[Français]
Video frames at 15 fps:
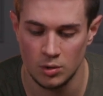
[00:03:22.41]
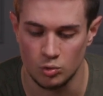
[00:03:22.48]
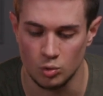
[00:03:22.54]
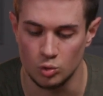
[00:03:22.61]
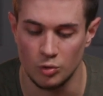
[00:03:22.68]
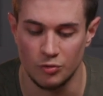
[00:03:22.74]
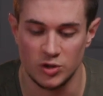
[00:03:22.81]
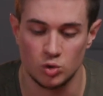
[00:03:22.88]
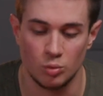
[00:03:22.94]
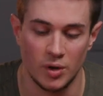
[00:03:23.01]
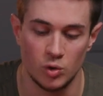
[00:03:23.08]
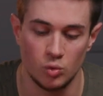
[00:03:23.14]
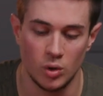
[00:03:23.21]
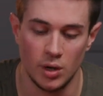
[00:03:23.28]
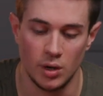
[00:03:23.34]
donc de façon
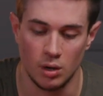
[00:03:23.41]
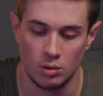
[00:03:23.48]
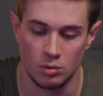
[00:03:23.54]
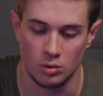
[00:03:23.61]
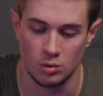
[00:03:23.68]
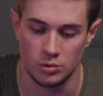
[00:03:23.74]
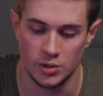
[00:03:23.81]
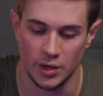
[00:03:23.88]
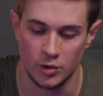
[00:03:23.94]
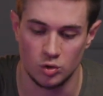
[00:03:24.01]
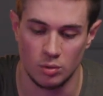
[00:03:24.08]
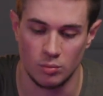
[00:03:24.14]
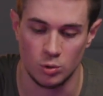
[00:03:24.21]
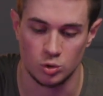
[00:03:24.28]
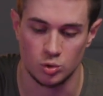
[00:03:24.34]
manuelle, hein, euh,
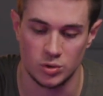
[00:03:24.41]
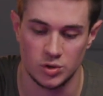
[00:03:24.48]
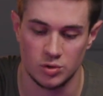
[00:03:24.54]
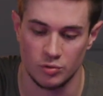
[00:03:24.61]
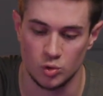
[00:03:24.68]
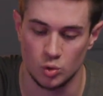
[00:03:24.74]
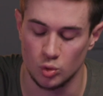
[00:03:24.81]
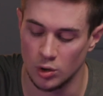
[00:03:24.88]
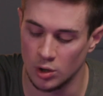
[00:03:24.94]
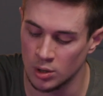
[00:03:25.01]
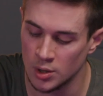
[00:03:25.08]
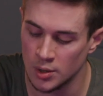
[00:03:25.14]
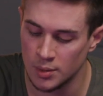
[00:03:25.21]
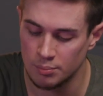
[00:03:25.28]
directement en choisissant votre couleur.